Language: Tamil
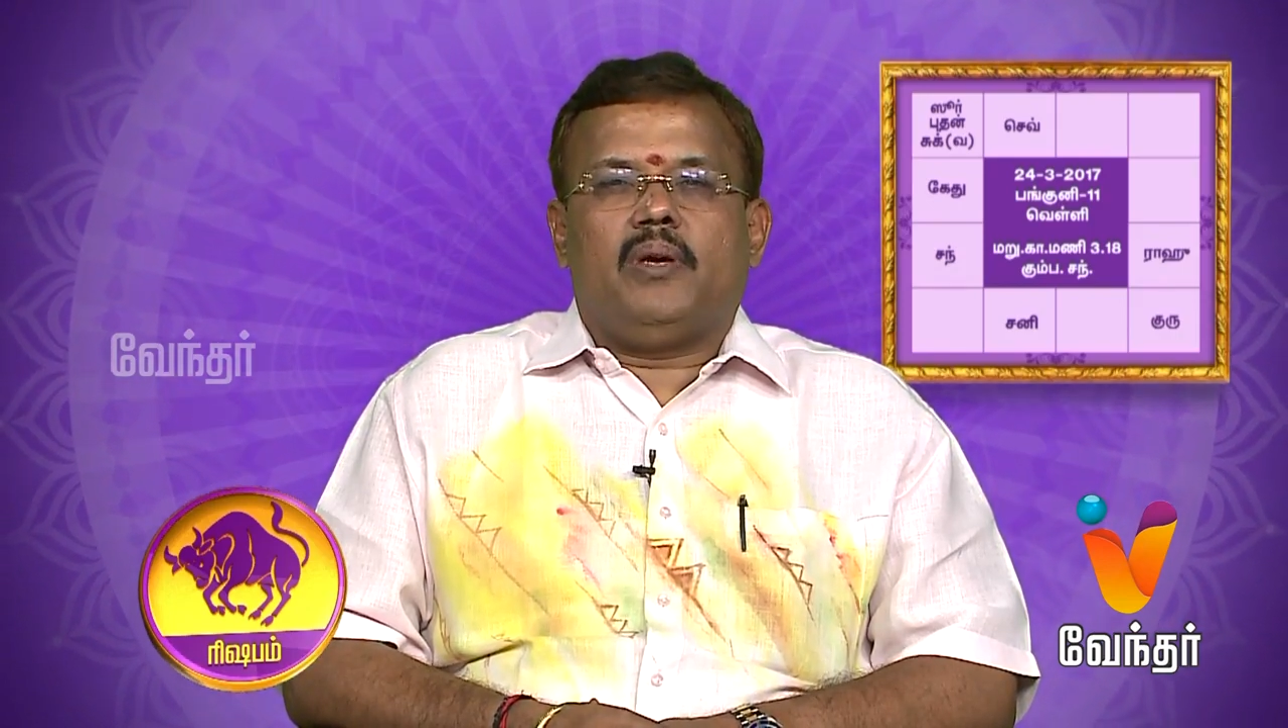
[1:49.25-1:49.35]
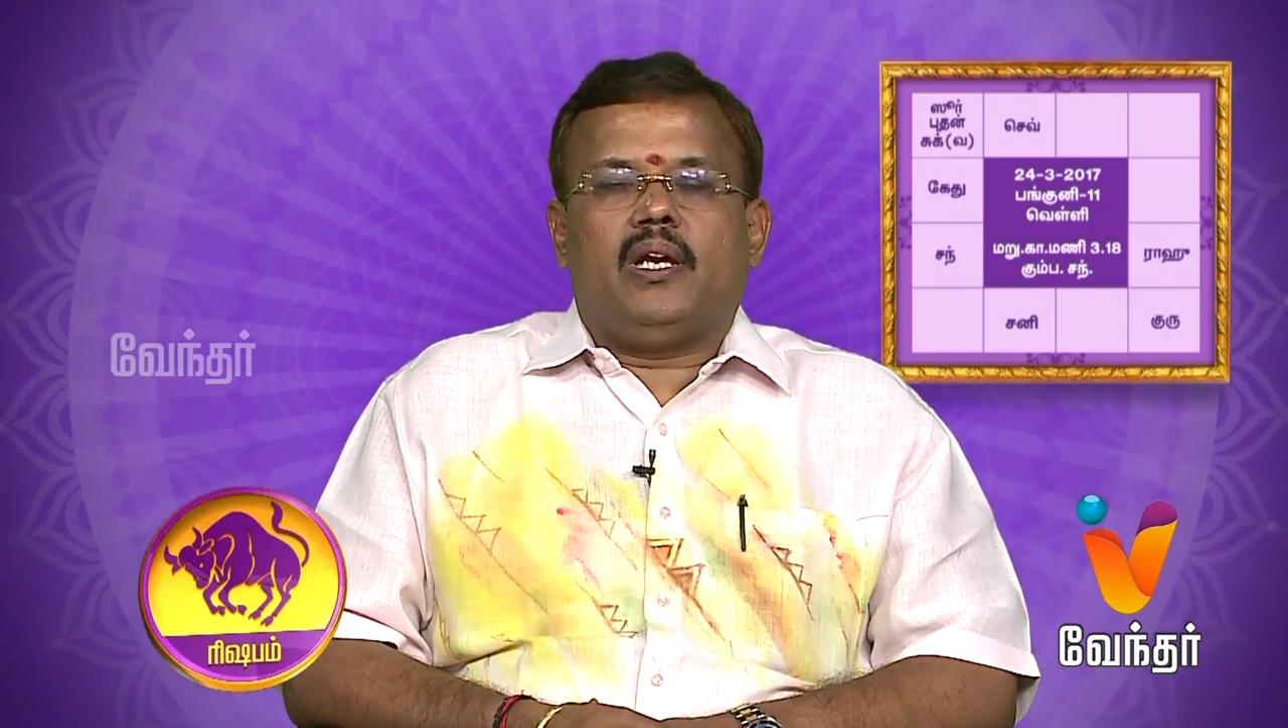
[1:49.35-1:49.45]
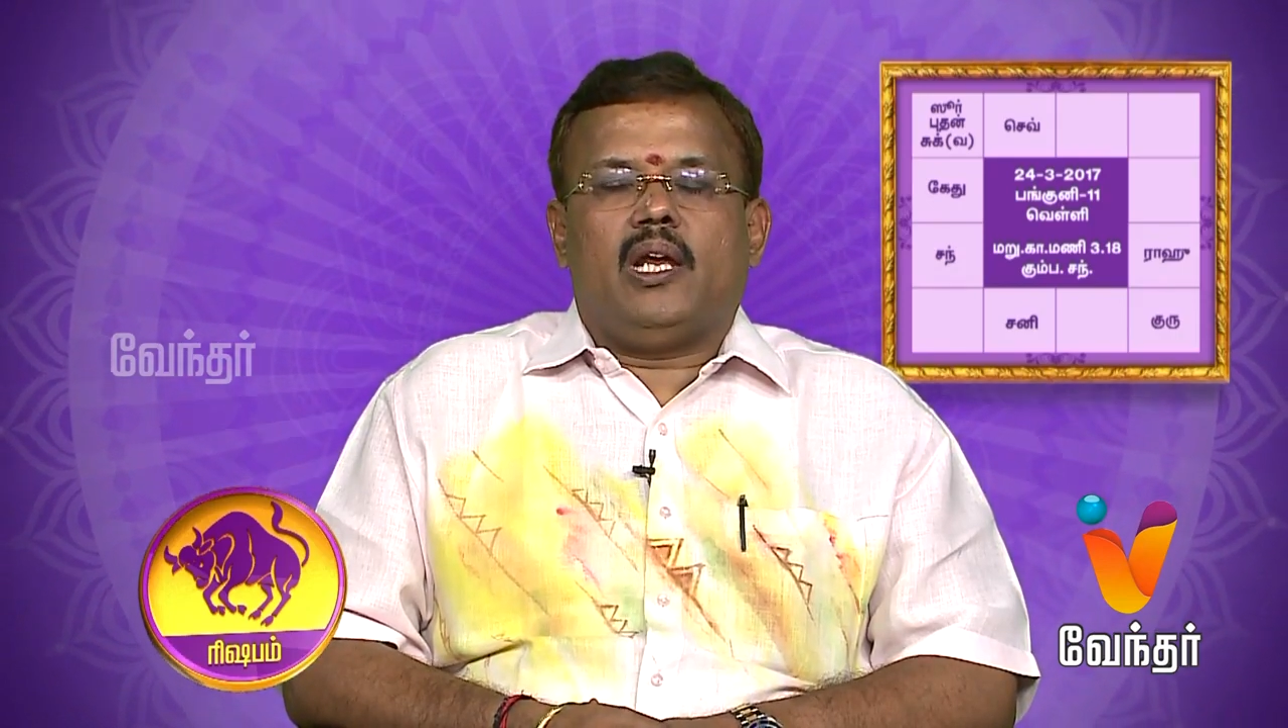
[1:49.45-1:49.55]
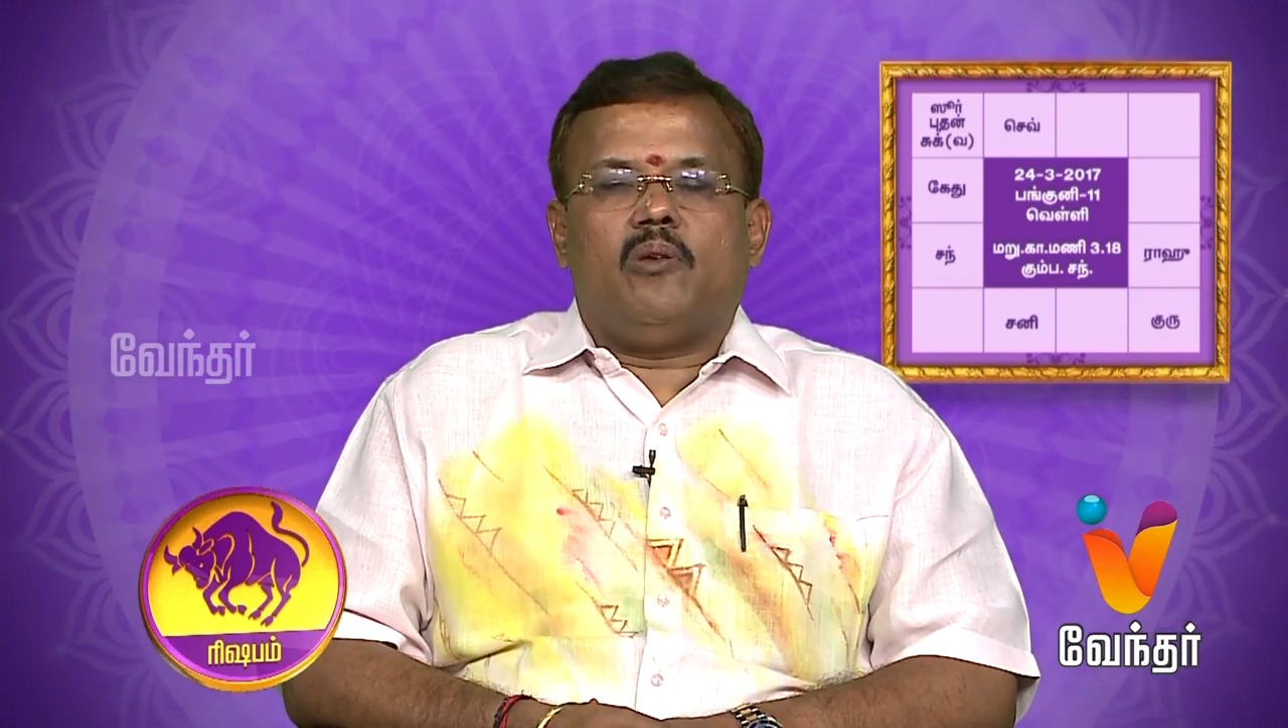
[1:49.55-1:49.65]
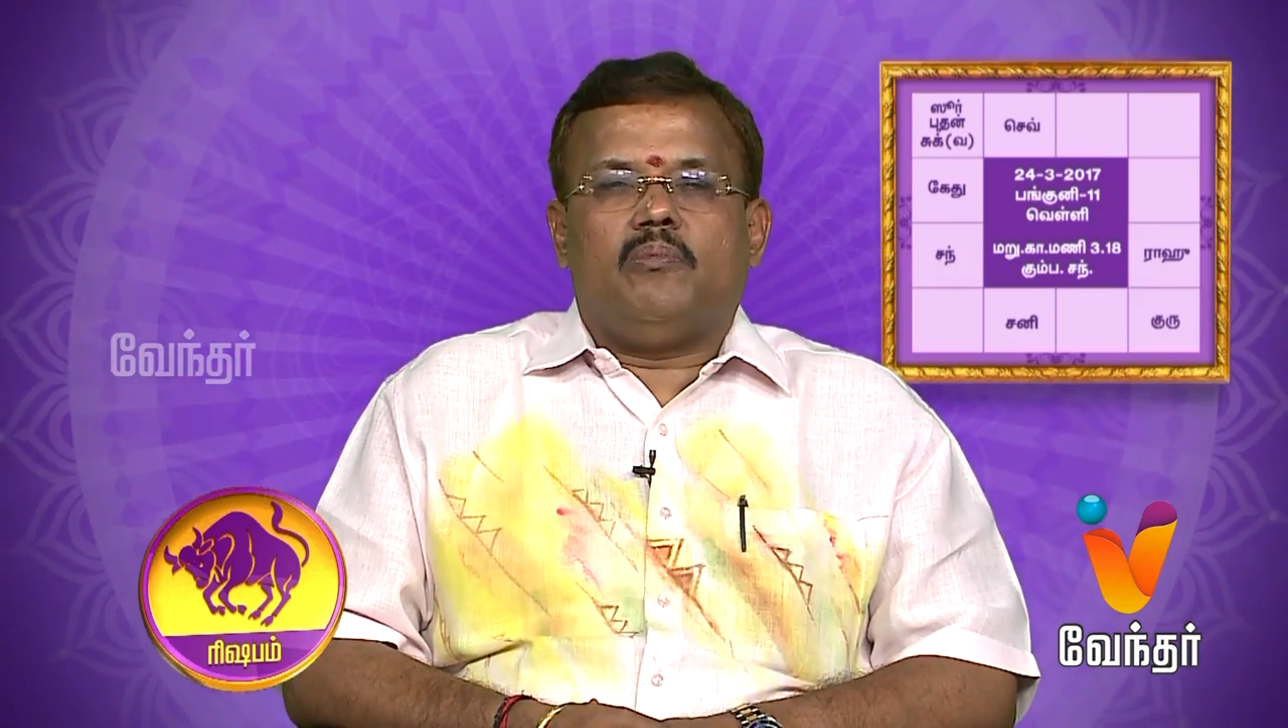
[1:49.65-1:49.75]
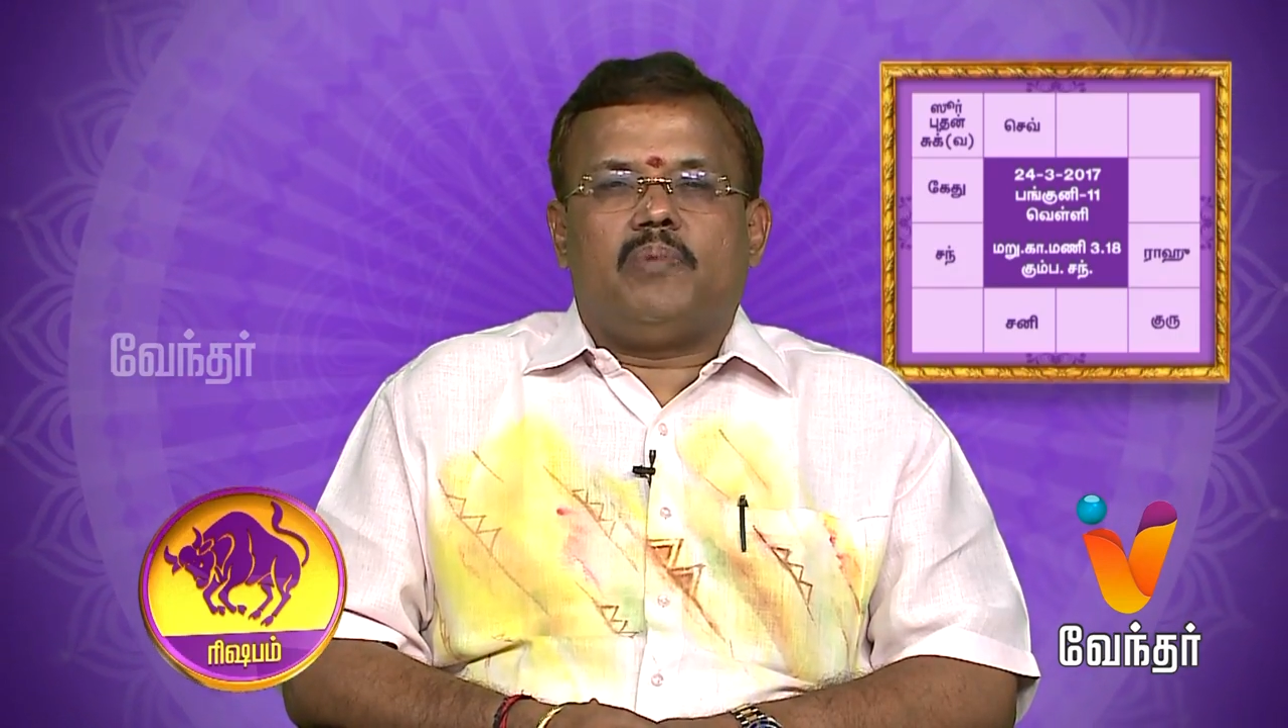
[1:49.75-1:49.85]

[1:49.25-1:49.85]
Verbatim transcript: பெரிய அளவு